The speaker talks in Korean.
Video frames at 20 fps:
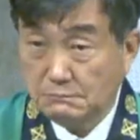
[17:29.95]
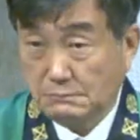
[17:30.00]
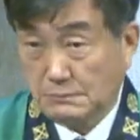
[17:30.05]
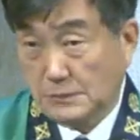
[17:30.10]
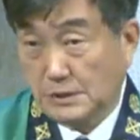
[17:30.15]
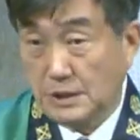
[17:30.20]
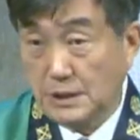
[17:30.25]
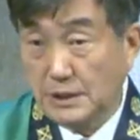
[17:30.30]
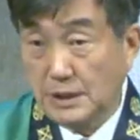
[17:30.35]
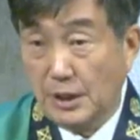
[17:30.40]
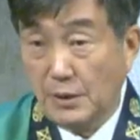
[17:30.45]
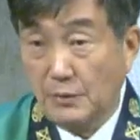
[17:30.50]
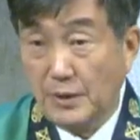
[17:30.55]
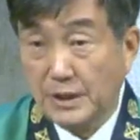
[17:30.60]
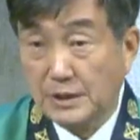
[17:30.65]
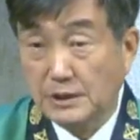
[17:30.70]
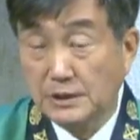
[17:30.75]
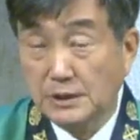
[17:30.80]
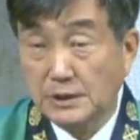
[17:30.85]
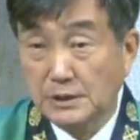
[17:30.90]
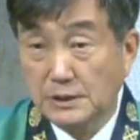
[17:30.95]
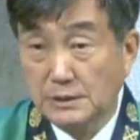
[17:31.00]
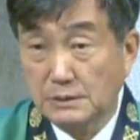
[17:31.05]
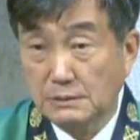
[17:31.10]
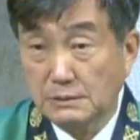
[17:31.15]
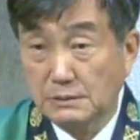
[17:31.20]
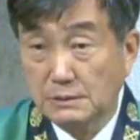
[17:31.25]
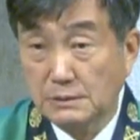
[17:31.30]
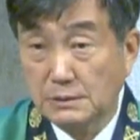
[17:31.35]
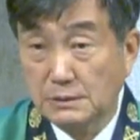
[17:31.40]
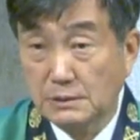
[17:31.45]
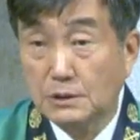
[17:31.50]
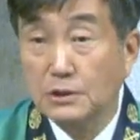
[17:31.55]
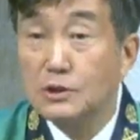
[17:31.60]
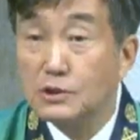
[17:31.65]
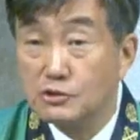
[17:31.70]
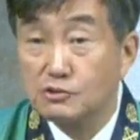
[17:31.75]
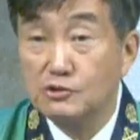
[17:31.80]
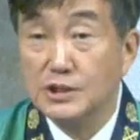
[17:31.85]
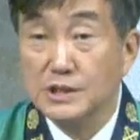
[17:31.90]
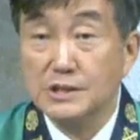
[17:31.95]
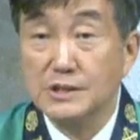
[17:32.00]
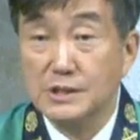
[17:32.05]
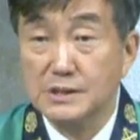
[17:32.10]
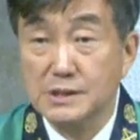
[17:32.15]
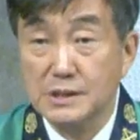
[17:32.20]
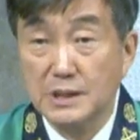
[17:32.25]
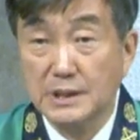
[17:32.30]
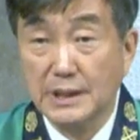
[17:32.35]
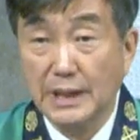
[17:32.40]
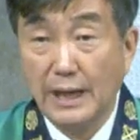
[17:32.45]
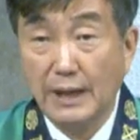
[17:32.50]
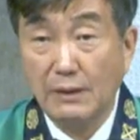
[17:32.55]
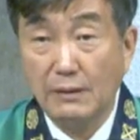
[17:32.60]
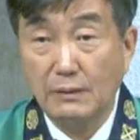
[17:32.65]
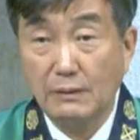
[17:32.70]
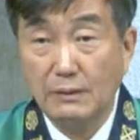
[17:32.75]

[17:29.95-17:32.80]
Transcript: 그런데 왜 그들은 그럴 수 있었을까요?